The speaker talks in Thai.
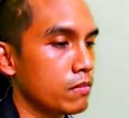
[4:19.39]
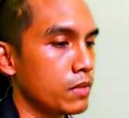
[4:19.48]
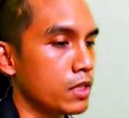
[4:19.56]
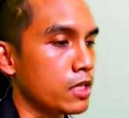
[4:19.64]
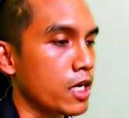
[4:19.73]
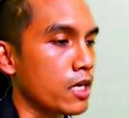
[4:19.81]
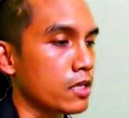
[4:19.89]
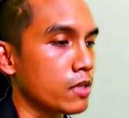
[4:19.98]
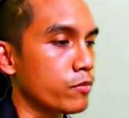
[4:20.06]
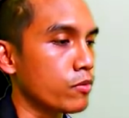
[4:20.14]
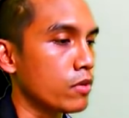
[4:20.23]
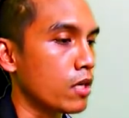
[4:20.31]
มีช่างยั
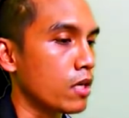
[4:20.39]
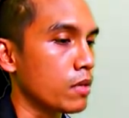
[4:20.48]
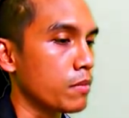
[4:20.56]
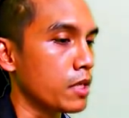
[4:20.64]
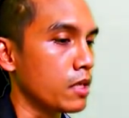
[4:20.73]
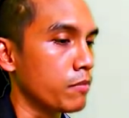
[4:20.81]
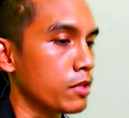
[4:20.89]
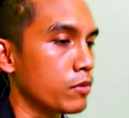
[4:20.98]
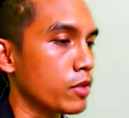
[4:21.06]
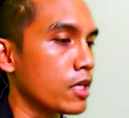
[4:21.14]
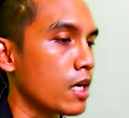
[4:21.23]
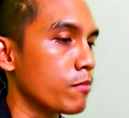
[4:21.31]
นผู้น้อยมีมา
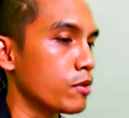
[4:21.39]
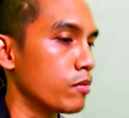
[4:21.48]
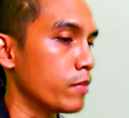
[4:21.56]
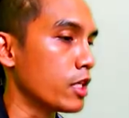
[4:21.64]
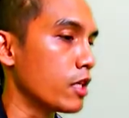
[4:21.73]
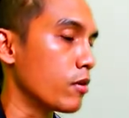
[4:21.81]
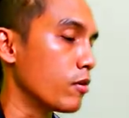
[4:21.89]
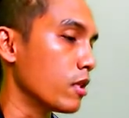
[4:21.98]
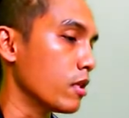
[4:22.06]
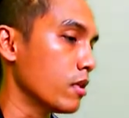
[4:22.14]
ช่วยทำอยู่ไม่กี่คน